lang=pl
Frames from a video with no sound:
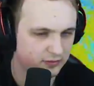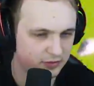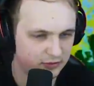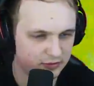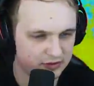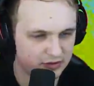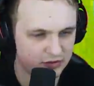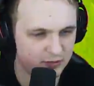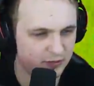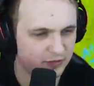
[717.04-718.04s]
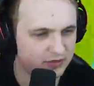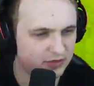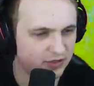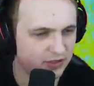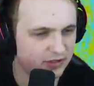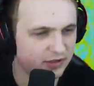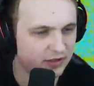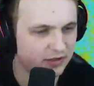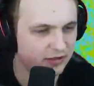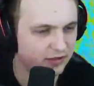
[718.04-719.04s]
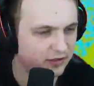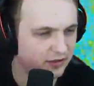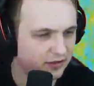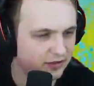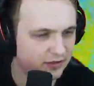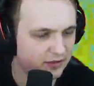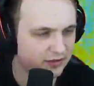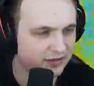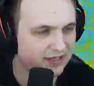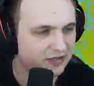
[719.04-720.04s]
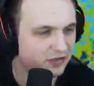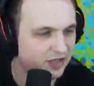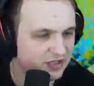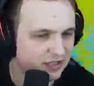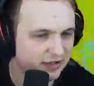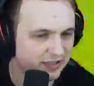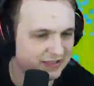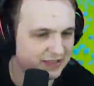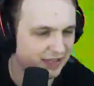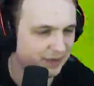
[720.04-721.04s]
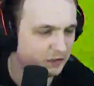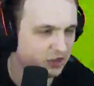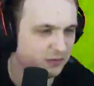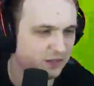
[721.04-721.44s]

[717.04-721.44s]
Dobra, tu jest nasz pomocnik. Ten, kto na zielonej stanie przy